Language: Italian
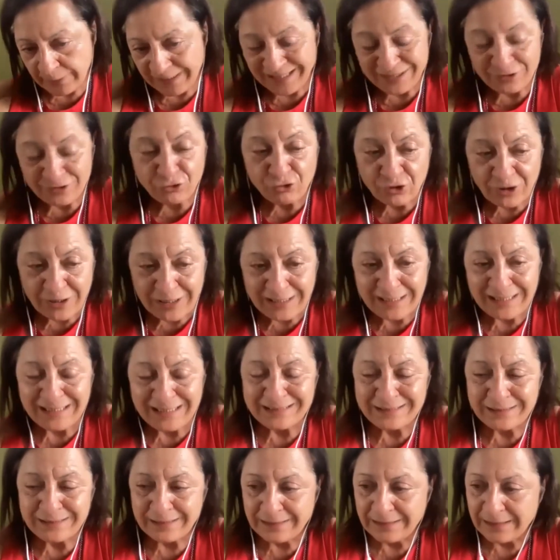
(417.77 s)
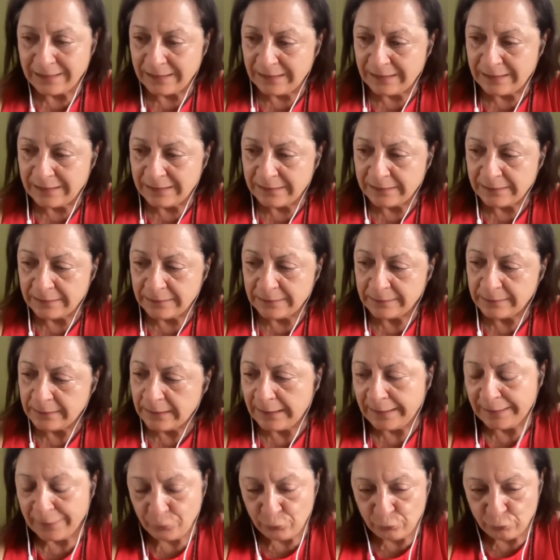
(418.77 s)
cancellata dalla,
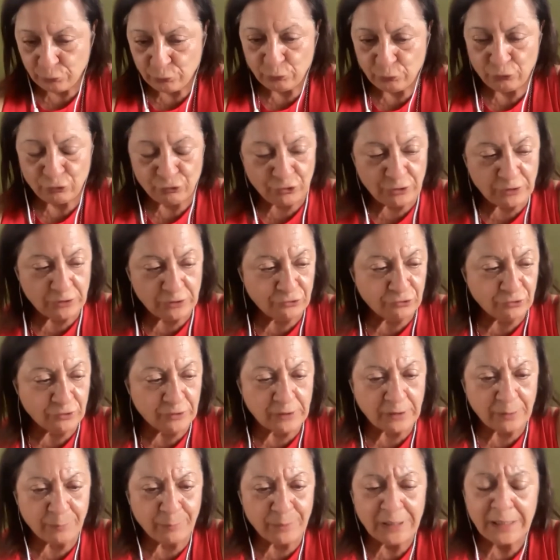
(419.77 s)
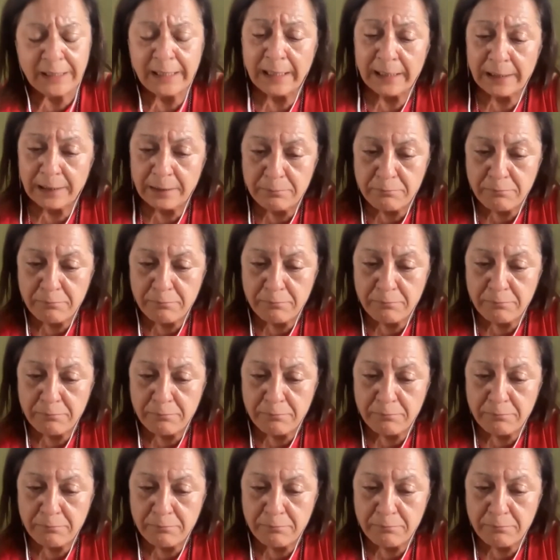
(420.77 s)
dalle antologie eccetera americane,